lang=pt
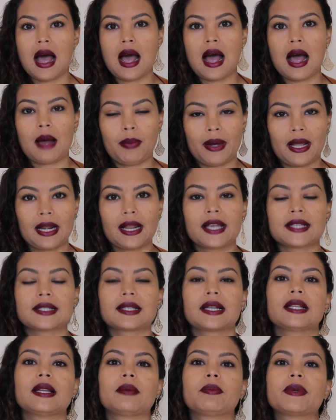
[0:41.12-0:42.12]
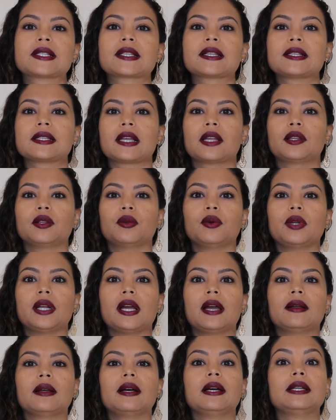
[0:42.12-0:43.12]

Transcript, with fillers: A palestra da pesquisadora